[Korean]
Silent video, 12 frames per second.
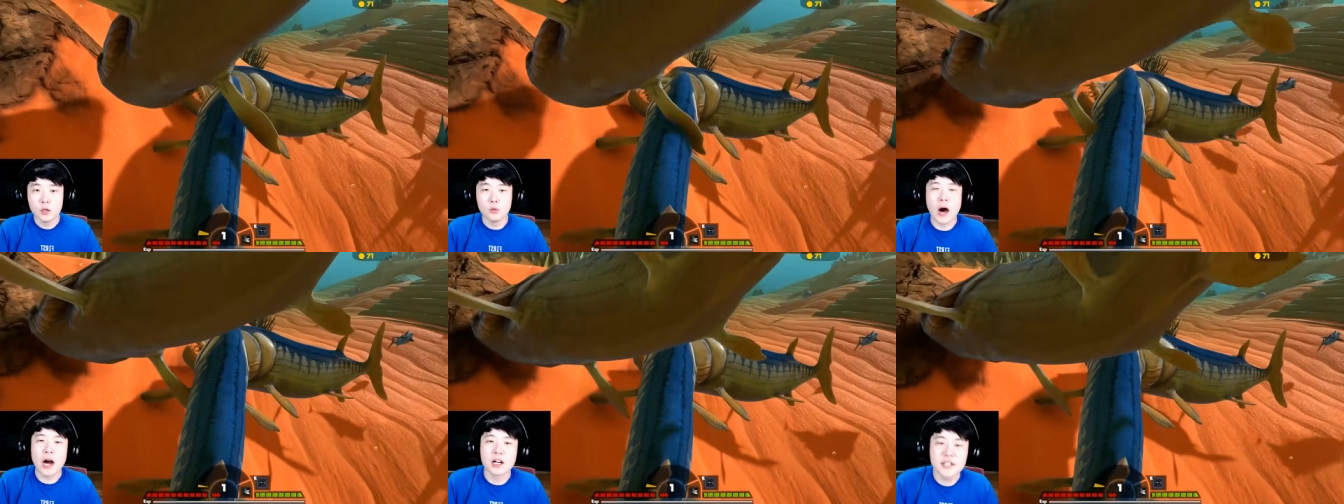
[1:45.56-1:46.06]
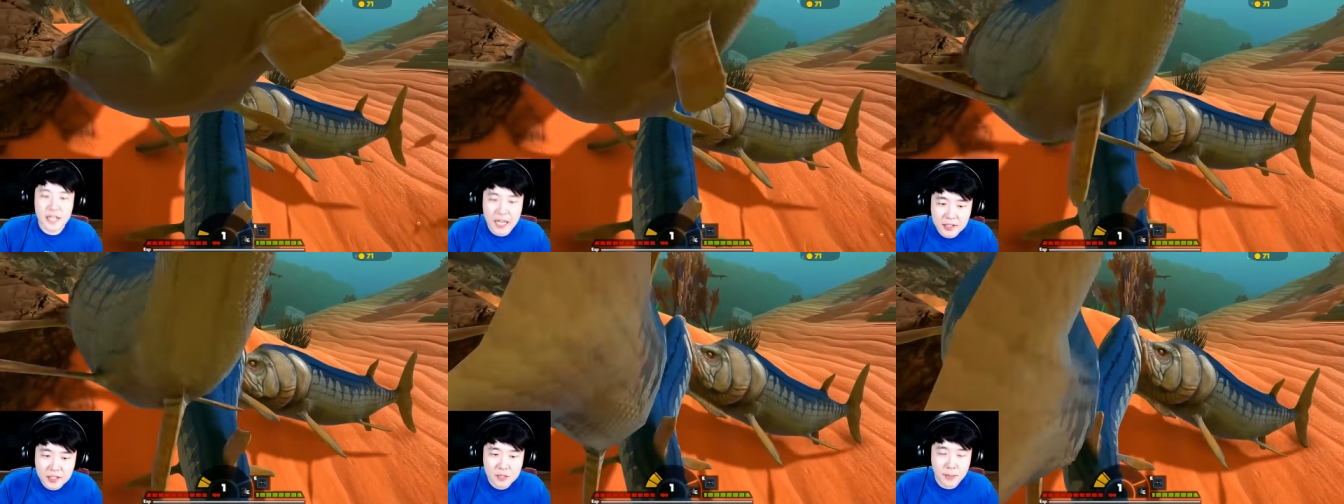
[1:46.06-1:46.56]
와 근데
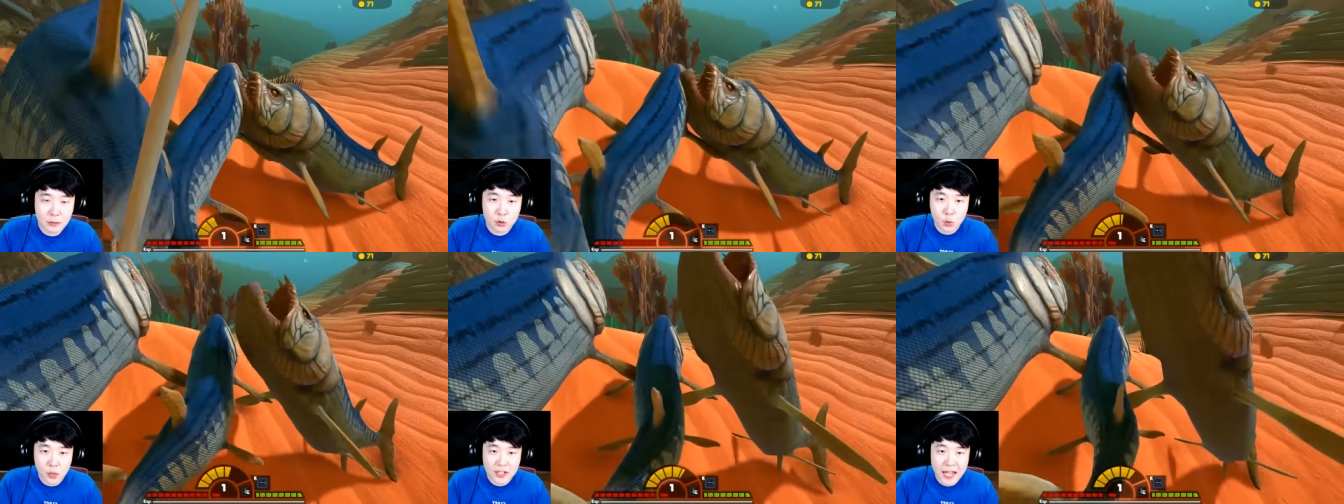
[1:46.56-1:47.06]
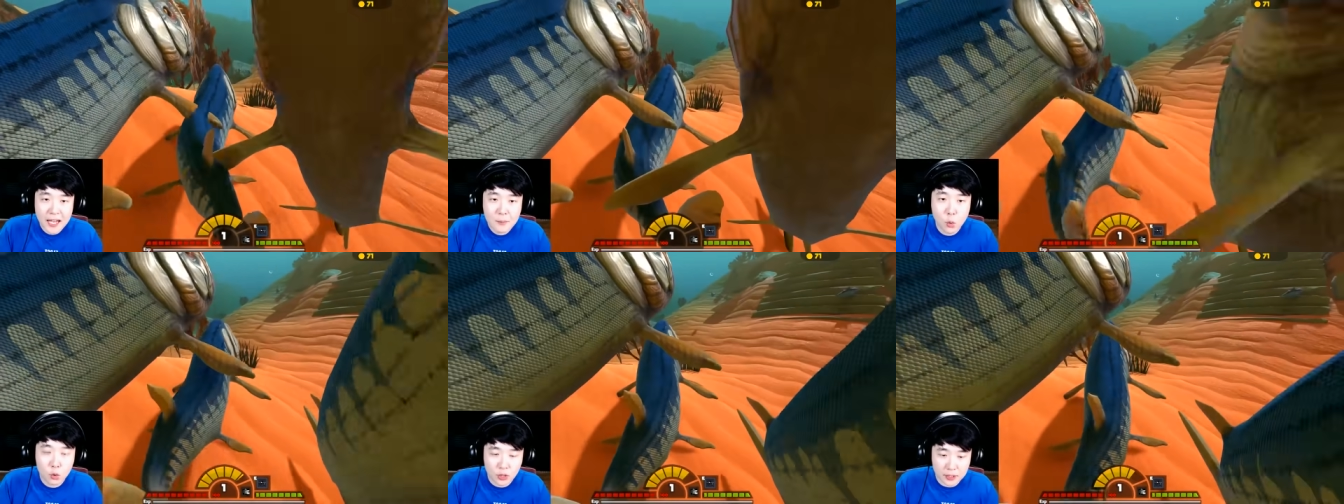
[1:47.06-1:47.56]
얘들이 지금 안 좋은 게 깽
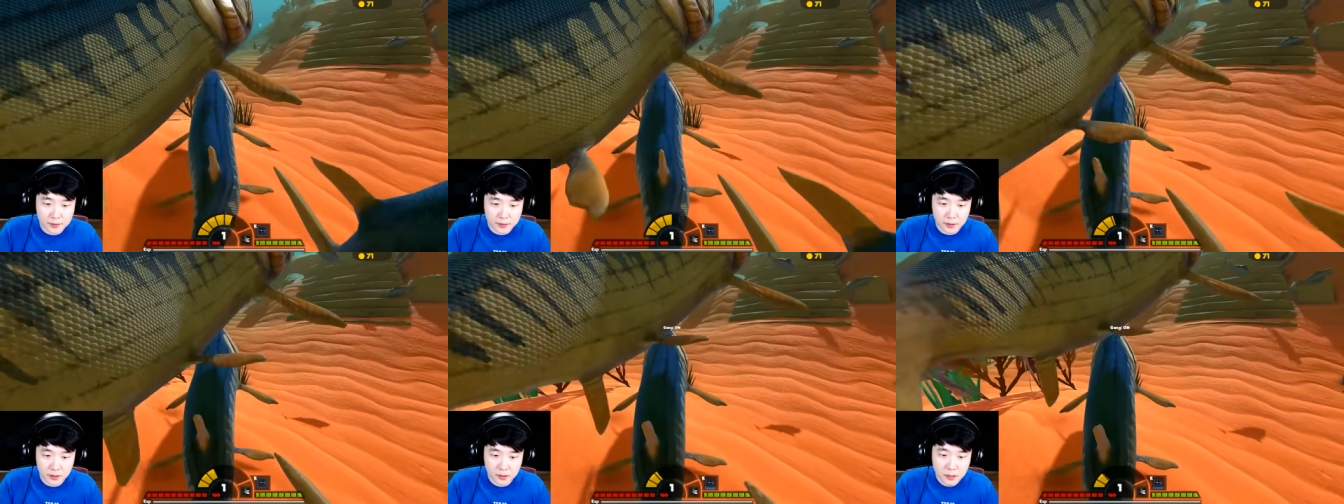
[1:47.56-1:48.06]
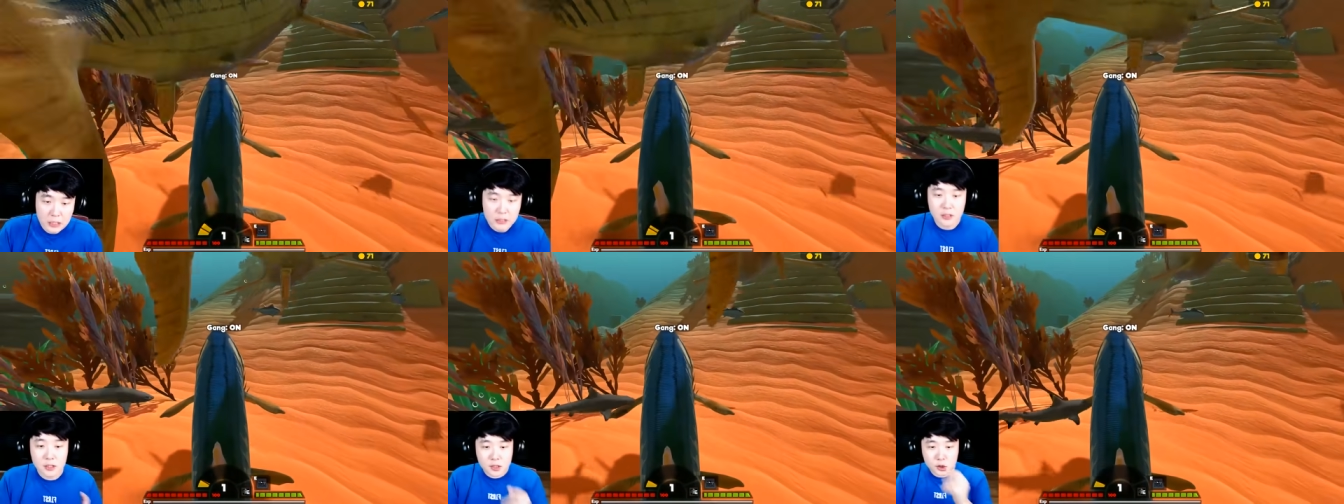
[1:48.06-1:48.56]
모드가 있어.
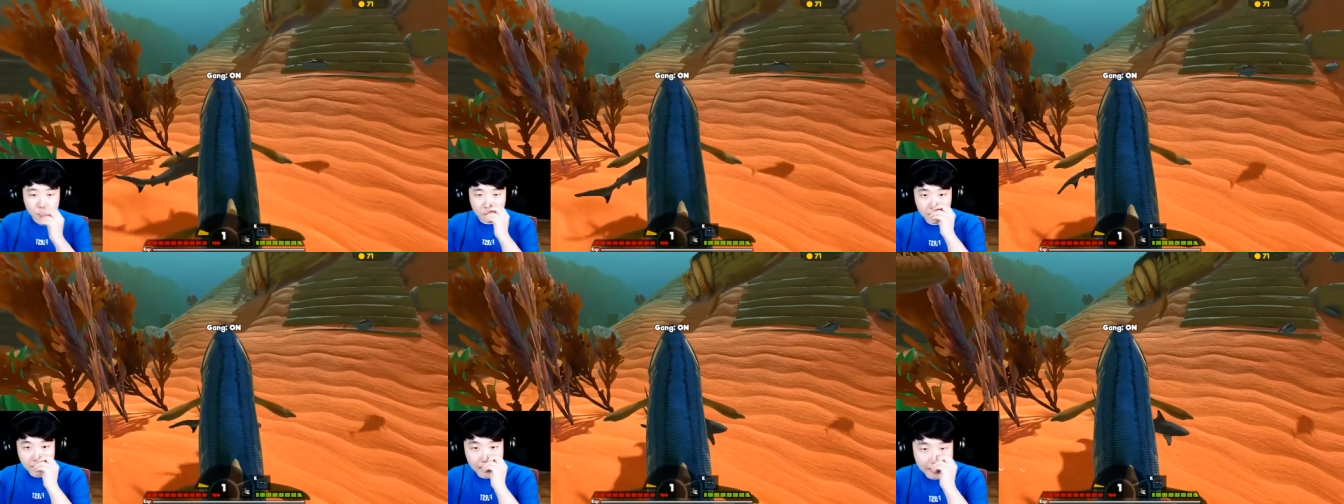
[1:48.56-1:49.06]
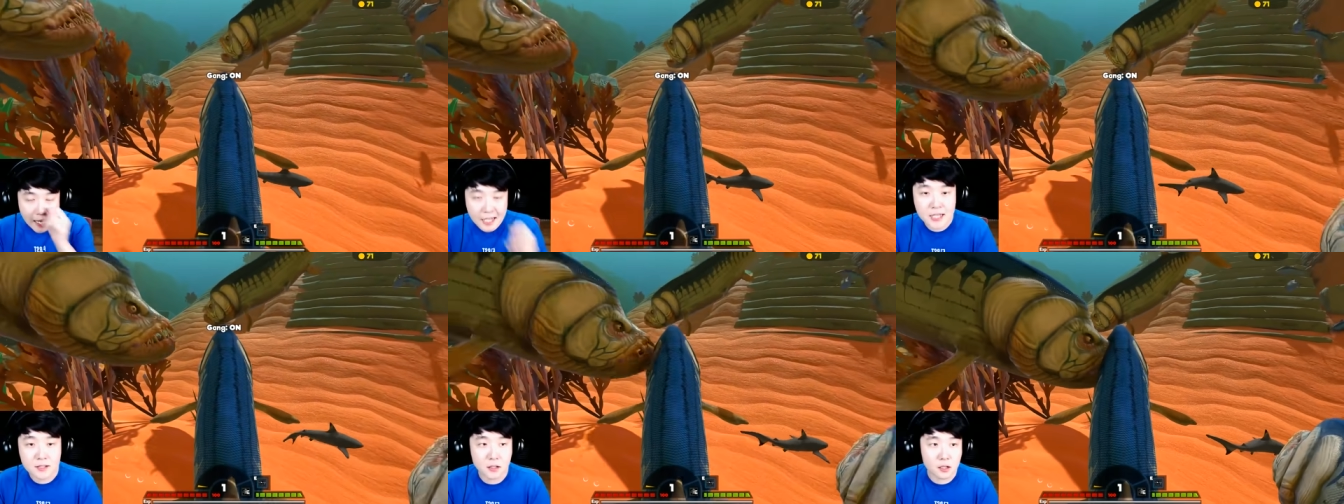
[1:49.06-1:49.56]
등치도 큰데
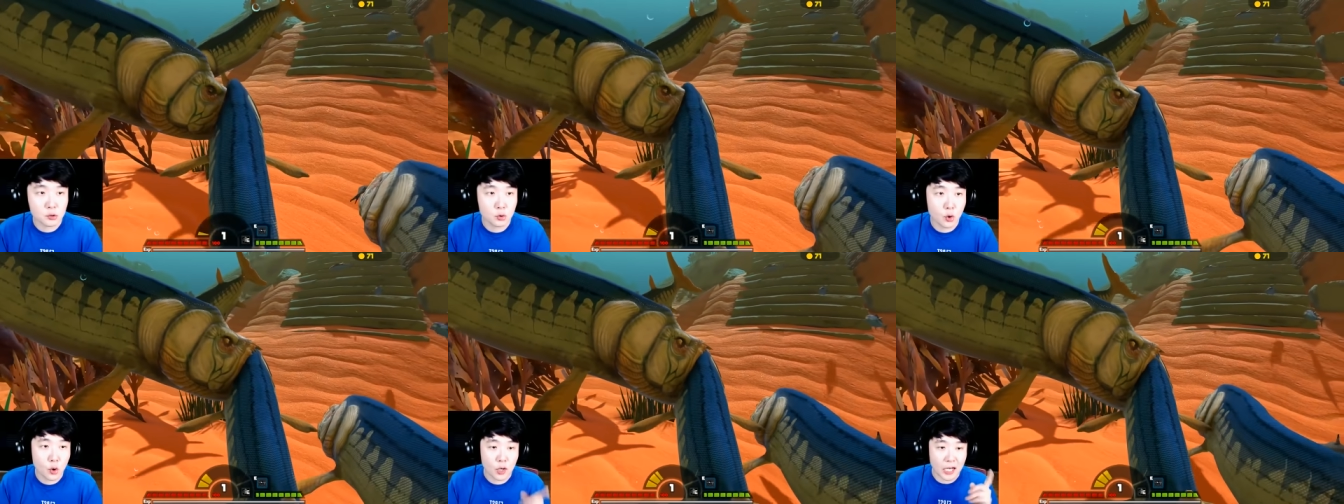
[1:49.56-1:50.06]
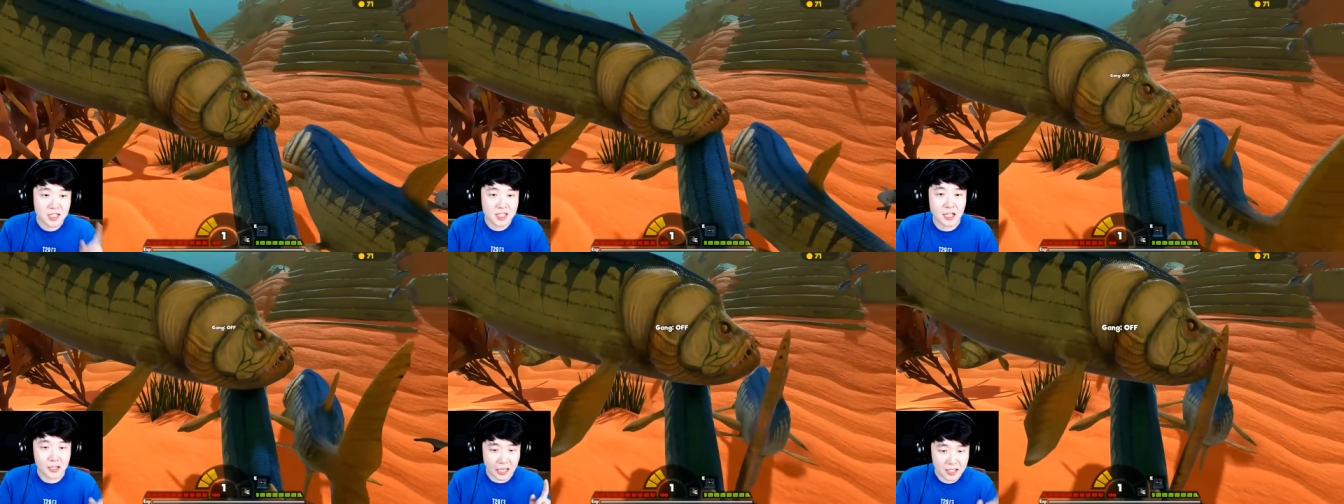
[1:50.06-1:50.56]
깽이 있어가지고 같이
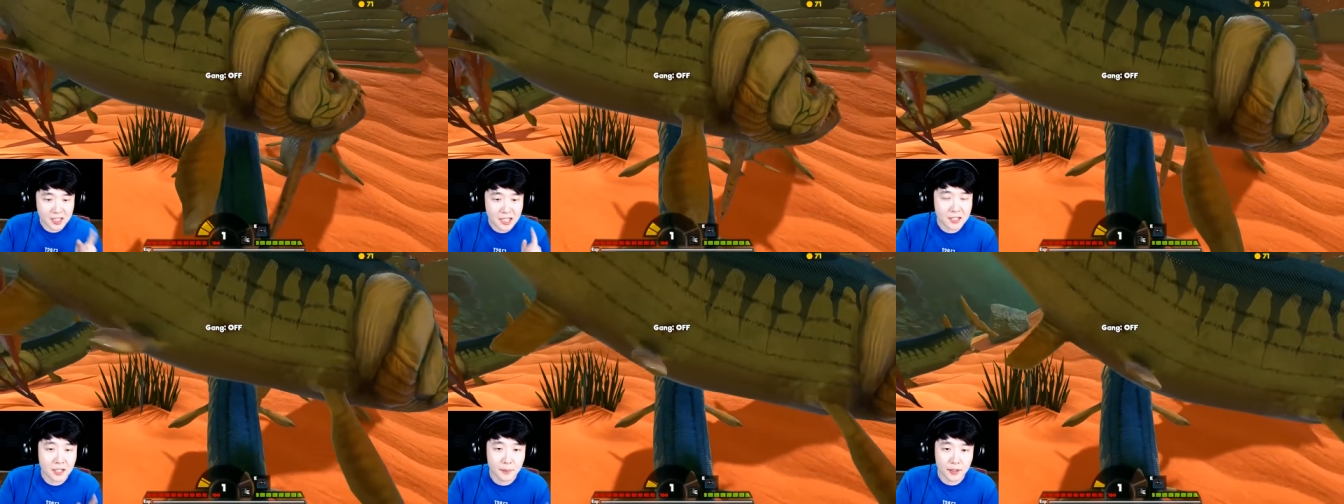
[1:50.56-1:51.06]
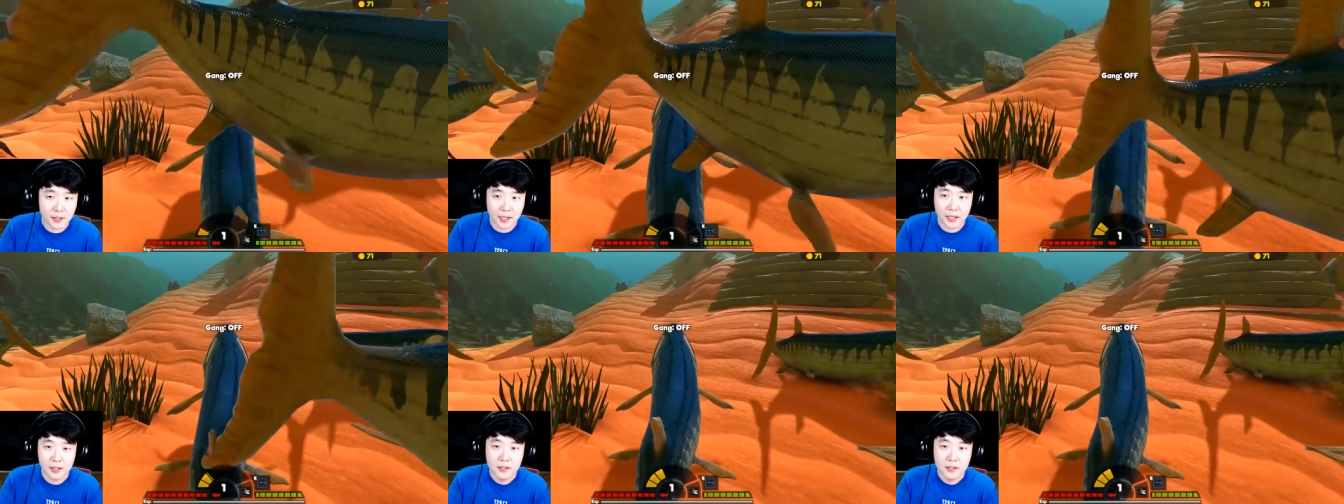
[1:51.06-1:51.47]
다닌단 말이야.